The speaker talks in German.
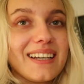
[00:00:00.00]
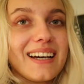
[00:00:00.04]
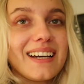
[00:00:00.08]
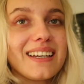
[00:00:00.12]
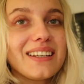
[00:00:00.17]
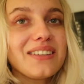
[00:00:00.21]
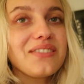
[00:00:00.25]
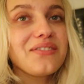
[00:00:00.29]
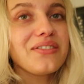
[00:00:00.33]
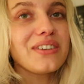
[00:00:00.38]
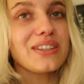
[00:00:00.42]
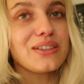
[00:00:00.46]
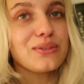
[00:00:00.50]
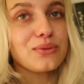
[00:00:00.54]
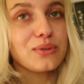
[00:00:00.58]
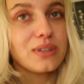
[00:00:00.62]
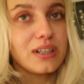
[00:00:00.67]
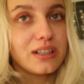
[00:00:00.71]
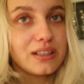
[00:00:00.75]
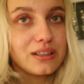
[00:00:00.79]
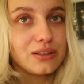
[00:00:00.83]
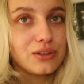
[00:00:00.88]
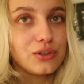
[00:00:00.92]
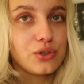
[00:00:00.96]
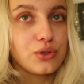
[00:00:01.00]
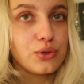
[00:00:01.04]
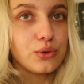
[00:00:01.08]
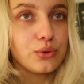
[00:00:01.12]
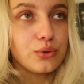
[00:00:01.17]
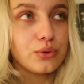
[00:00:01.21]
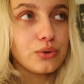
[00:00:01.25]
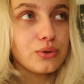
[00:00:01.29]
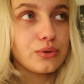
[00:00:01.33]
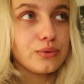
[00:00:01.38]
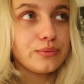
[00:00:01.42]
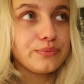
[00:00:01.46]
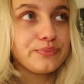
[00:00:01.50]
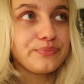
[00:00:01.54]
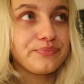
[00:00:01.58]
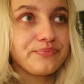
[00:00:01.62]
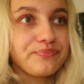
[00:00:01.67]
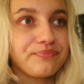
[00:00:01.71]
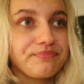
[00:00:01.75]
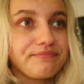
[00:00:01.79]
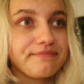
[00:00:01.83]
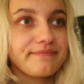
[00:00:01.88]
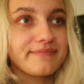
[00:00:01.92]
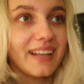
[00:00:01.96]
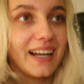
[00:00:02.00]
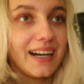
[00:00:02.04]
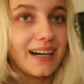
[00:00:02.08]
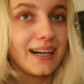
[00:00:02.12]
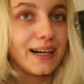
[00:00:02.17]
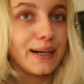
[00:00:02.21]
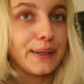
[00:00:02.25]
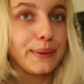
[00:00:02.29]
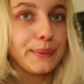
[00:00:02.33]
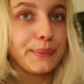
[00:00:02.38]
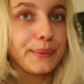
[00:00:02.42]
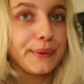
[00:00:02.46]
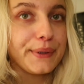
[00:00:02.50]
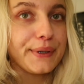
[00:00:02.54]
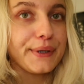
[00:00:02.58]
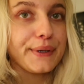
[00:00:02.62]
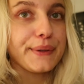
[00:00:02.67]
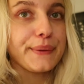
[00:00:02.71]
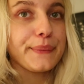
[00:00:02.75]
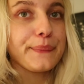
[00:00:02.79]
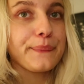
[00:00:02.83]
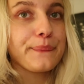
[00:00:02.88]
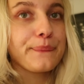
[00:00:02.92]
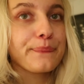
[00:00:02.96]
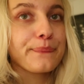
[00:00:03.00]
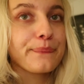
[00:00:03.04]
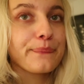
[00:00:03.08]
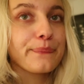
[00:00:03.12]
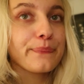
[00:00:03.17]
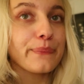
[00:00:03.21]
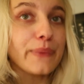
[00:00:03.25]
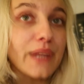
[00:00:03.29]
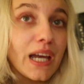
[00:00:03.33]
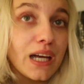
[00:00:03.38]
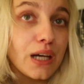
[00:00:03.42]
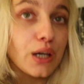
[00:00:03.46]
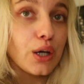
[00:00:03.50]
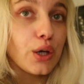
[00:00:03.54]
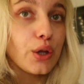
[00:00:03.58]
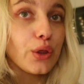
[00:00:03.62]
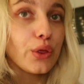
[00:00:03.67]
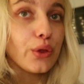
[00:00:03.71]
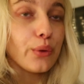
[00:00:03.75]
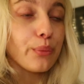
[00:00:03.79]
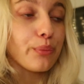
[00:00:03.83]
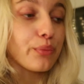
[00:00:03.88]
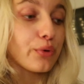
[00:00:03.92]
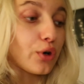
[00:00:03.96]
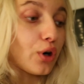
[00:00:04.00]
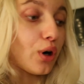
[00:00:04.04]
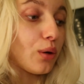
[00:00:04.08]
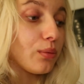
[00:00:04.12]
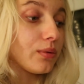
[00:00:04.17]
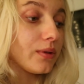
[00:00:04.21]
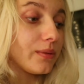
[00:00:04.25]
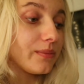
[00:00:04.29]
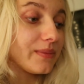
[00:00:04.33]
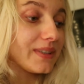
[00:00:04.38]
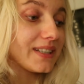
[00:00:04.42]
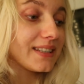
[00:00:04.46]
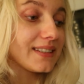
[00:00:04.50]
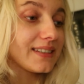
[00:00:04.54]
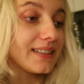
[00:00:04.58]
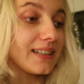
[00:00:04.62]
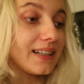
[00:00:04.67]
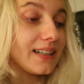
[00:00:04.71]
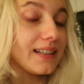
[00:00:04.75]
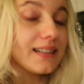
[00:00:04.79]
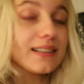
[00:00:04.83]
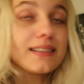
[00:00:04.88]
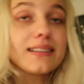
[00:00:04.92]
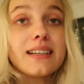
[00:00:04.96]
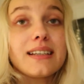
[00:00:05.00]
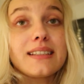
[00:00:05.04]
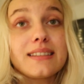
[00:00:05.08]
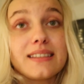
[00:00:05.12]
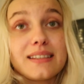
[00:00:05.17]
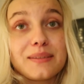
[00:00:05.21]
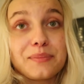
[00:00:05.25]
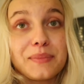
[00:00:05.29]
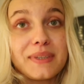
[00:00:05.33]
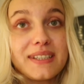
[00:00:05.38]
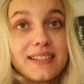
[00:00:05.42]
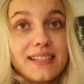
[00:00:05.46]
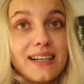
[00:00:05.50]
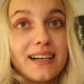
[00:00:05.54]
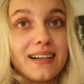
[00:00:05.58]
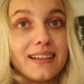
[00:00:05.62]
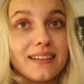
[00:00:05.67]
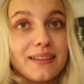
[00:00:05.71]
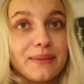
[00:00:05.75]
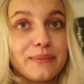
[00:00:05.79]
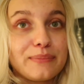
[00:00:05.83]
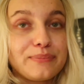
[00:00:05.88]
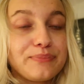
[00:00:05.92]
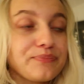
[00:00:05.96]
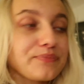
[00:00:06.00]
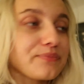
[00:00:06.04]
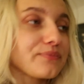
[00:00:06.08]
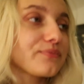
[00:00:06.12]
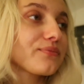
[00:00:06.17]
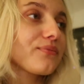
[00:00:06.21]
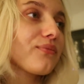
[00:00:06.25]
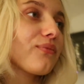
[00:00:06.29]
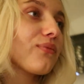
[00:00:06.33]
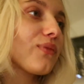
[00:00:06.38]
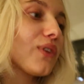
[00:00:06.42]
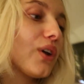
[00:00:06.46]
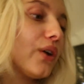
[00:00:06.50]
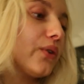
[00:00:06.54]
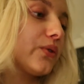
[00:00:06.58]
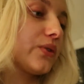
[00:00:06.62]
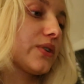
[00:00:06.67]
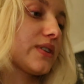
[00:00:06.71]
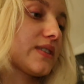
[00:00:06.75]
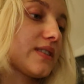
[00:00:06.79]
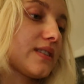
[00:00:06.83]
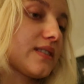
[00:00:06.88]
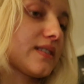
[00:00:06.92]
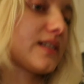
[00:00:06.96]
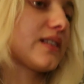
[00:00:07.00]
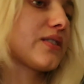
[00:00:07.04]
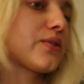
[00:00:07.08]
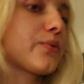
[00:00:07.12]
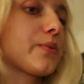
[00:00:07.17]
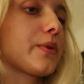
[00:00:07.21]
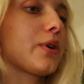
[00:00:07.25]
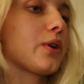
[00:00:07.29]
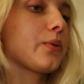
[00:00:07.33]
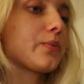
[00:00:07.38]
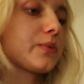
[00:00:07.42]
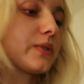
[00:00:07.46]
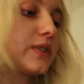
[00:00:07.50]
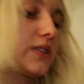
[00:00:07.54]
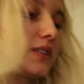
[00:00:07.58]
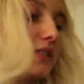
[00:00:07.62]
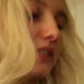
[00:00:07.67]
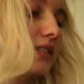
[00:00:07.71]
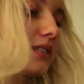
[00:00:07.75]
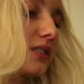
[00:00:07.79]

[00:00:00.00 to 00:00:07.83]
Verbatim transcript: die eine war sogar ganz schön, aber the problem ist halt, es ist Marzahn. Und das ist halt überhaupt nicht die